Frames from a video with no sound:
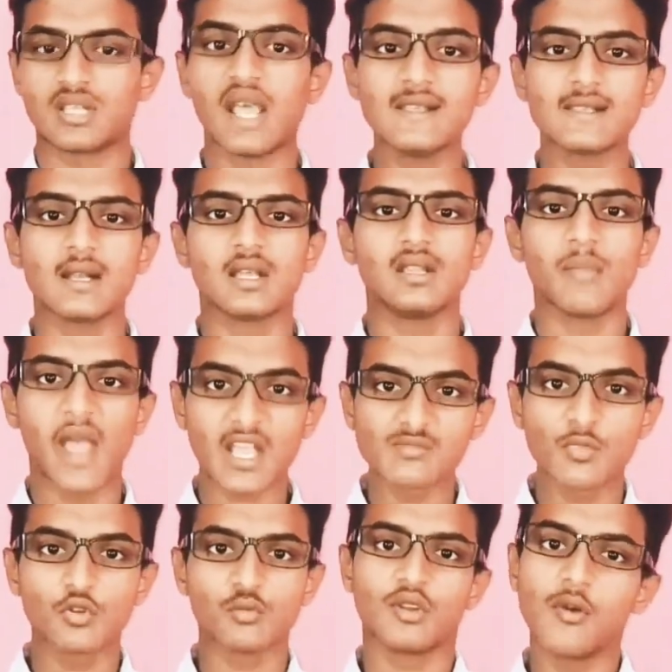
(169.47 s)
సైజ్ అనేది
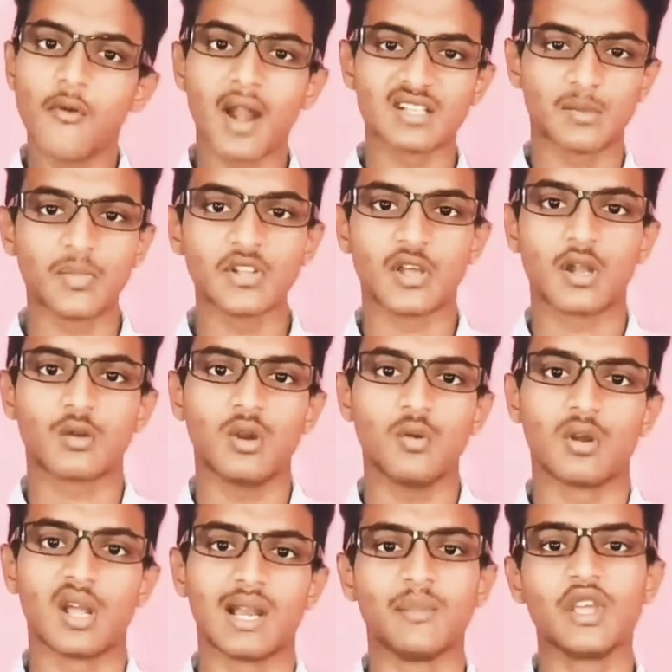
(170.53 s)
మ్యాక్సిమం టు మినిమం వాళ్ళు చెప్పిన దాంట్లోనే
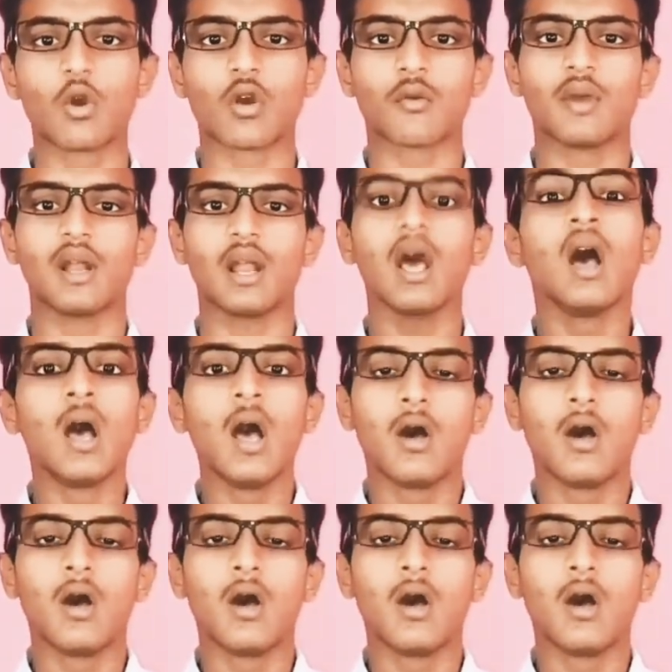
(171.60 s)
ఉండాలి మీకు ఒకవేళ